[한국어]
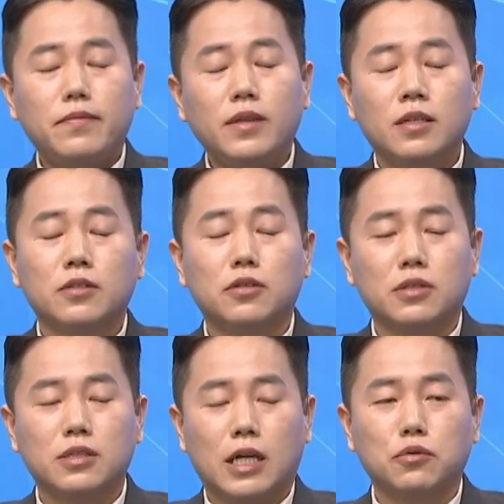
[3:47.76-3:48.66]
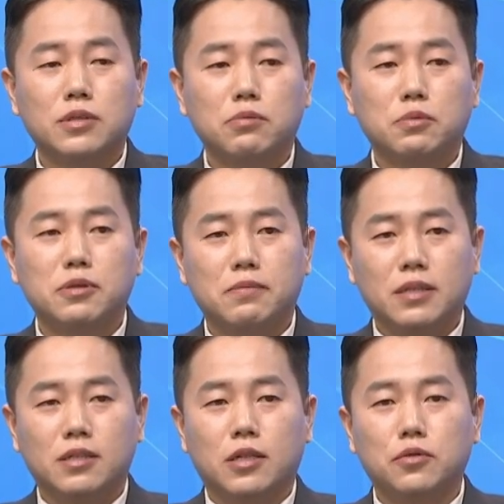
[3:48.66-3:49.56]
그래서 그 자동차 부품을
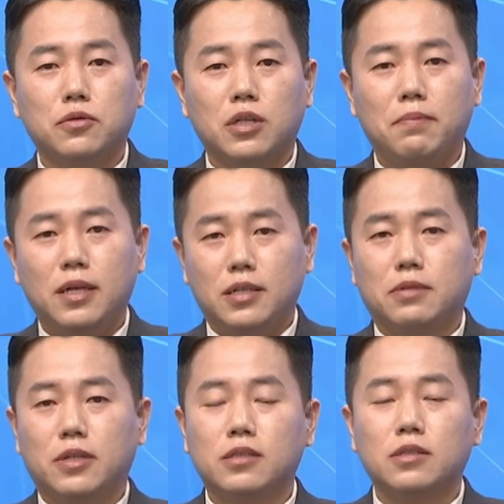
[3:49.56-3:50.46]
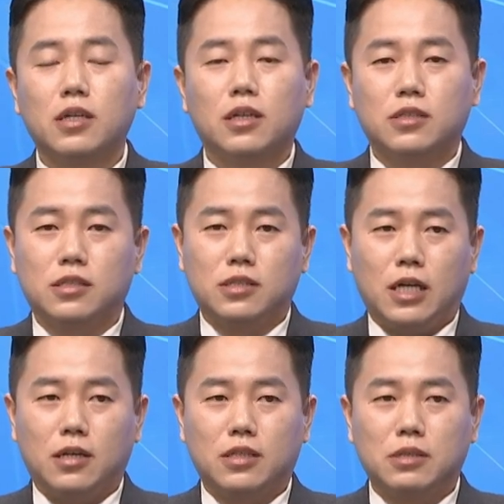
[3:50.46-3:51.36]
만들 때도 철판이 있으면은 그,
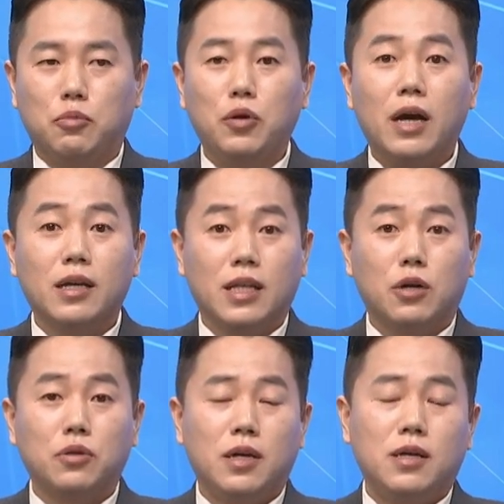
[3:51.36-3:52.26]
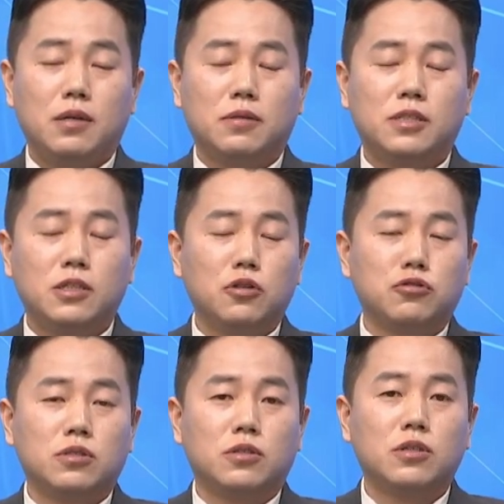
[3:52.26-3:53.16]
자, 그 모양이 나오게
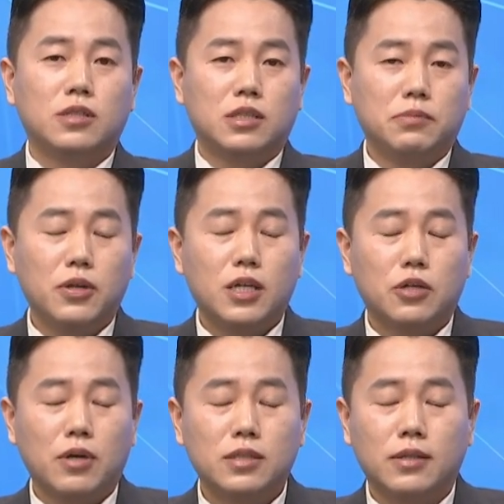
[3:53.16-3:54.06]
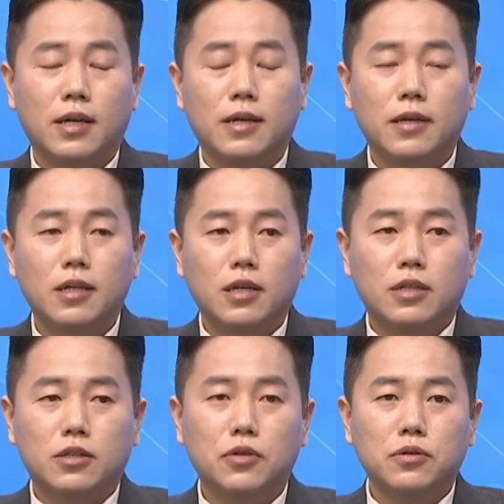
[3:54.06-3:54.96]
찍어주는 걸 이제 금형이라고 하는데
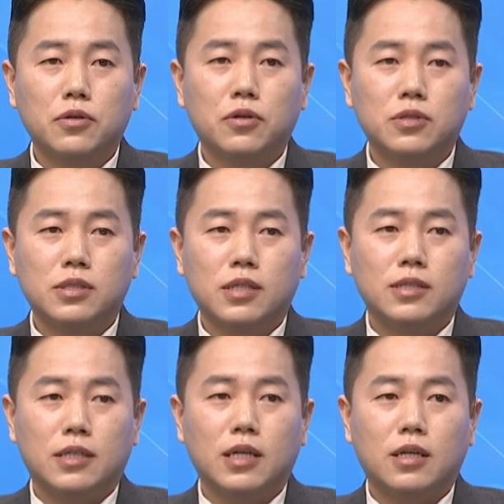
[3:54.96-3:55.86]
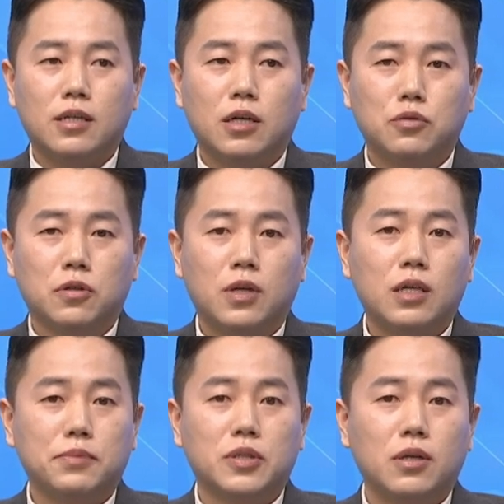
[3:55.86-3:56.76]
그런 거를 이제 제작하거나
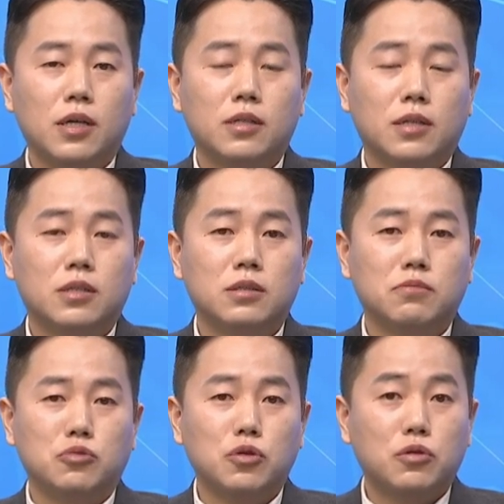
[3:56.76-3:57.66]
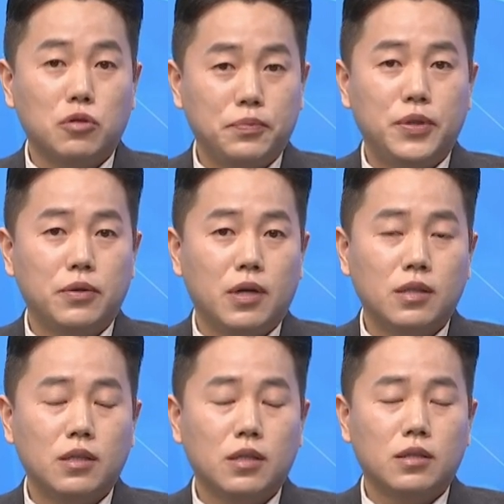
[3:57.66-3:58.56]
아니면 설계할 때는 무조건
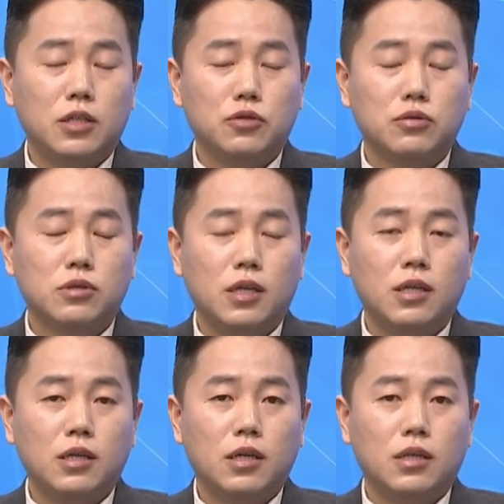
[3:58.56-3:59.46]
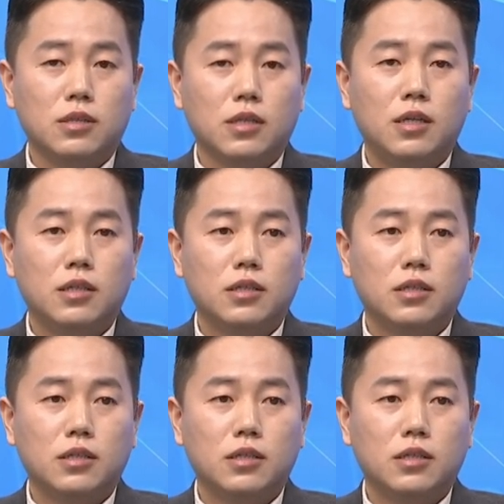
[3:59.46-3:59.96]
필요한 기술이 이제